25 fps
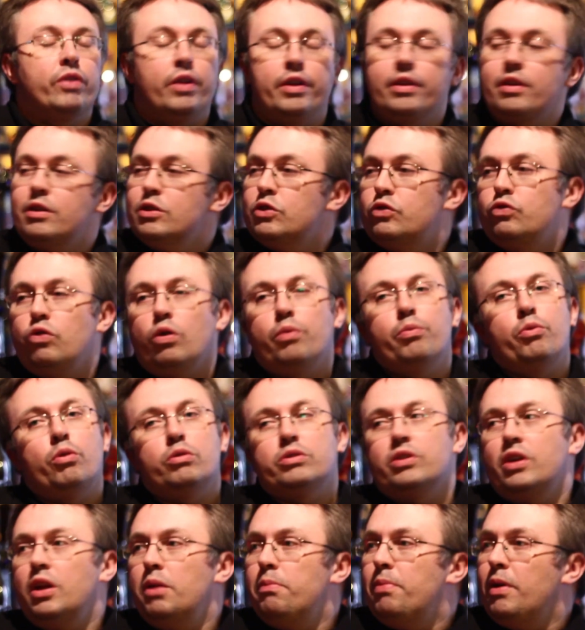dans les Transformers,
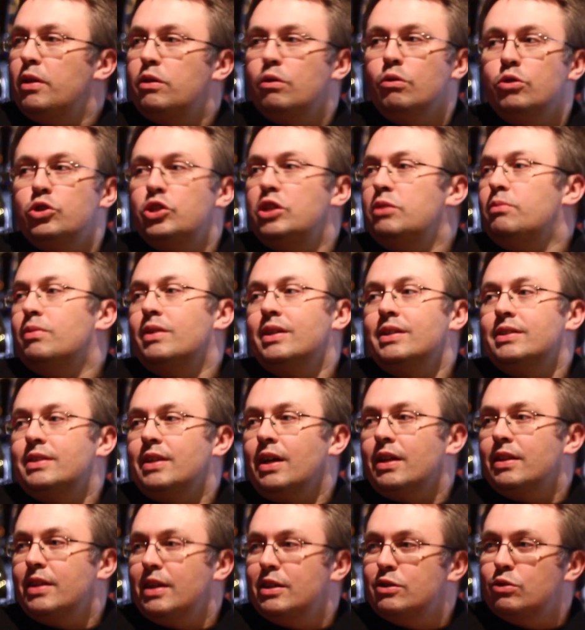dans les Battleships, dans les
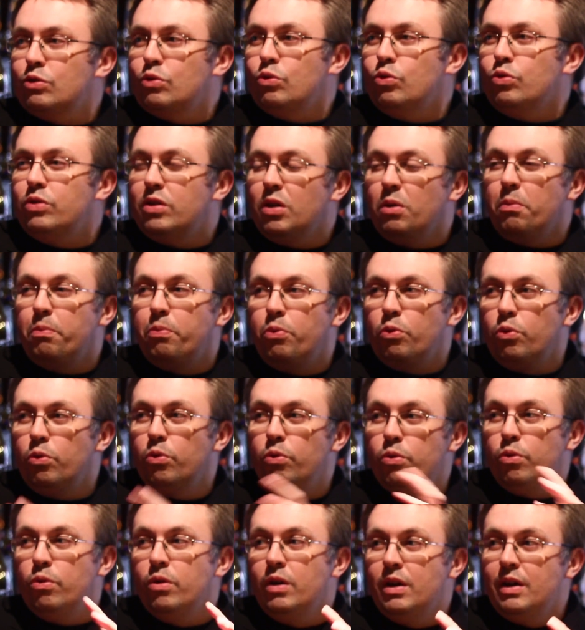Star Trek, ce côté un peu
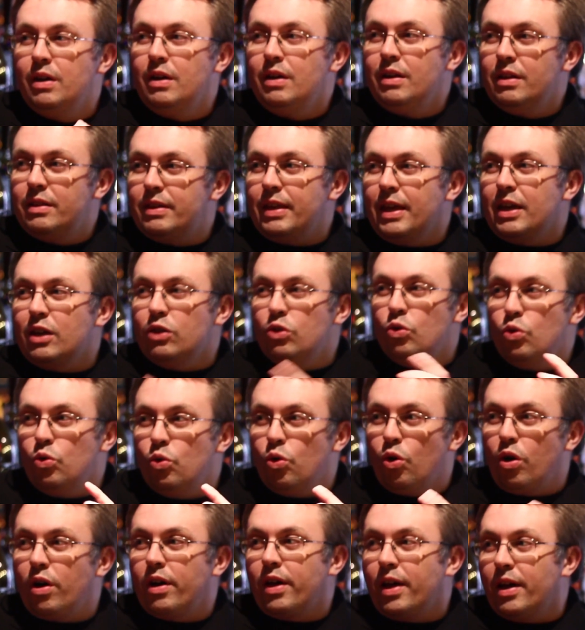euh, ah.
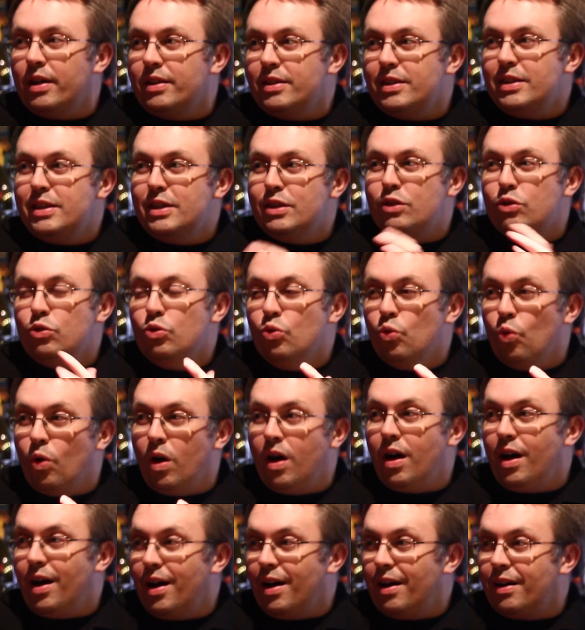techno-organique,
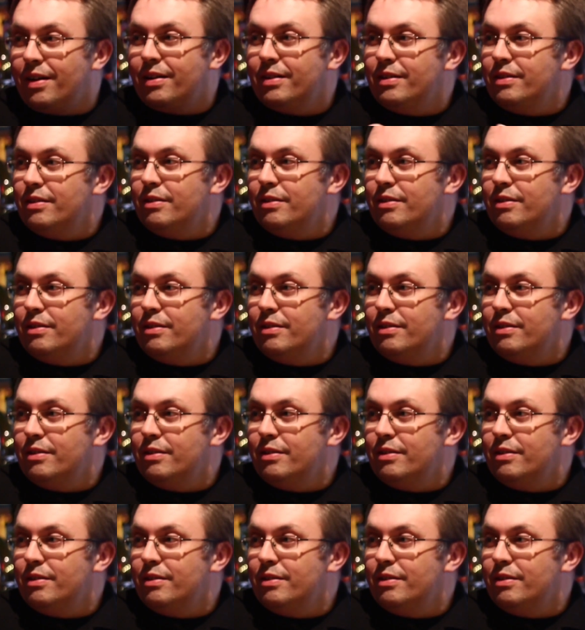noir.